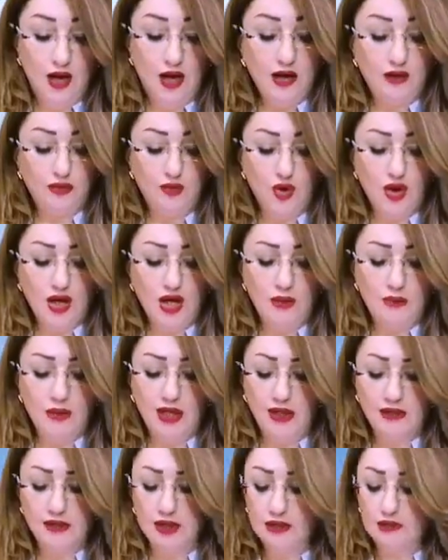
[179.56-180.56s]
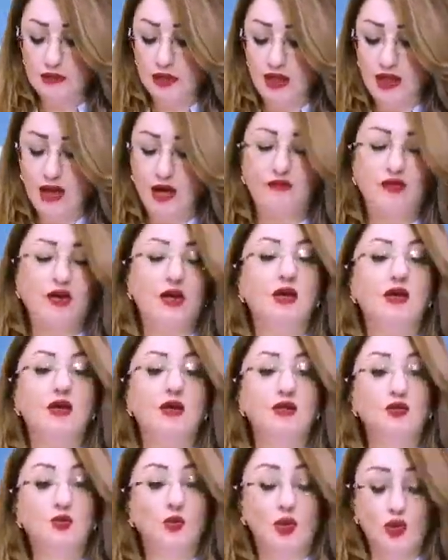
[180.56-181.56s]
حيث أقام العديد من
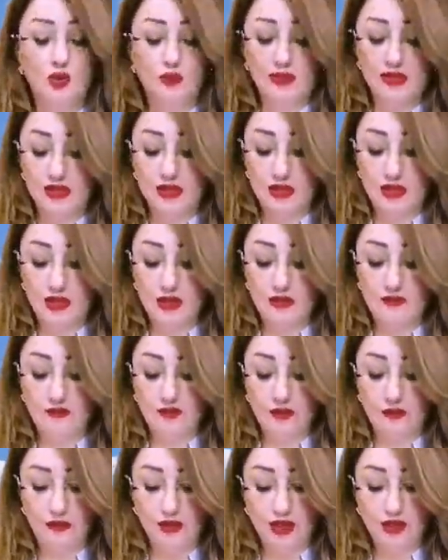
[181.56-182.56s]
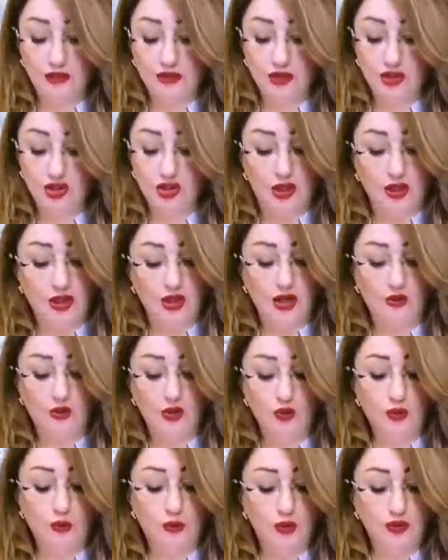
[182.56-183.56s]
الحفلات والأمسيات في مناطق
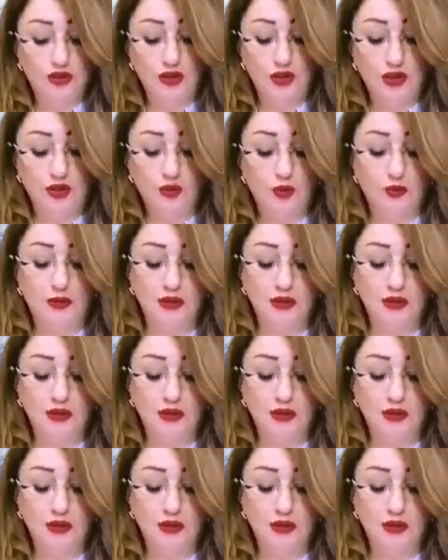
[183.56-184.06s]
شغلاوة وبوتان